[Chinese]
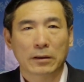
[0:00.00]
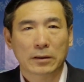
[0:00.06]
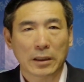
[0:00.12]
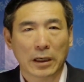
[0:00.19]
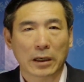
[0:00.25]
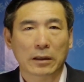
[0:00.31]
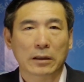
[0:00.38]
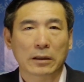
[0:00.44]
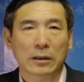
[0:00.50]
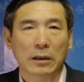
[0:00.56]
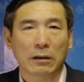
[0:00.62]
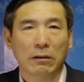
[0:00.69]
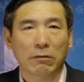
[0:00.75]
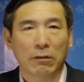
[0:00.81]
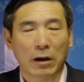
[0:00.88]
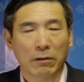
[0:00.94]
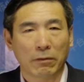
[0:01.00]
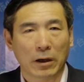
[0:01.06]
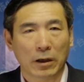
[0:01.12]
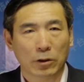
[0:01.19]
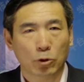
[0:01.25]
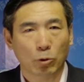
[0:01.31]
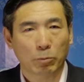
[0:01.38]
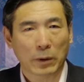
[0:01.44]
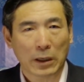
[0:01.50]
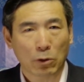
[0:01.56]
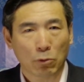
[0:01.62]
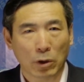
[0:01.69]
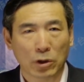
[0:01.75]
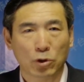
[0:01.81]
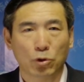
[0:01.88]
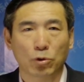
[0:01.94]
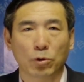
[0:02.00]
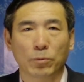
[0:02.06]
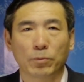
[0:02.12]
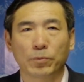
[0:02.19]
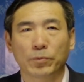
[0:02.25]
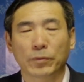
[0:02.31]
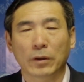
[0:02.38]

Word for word: 这样的人呢，往往就被冤屈，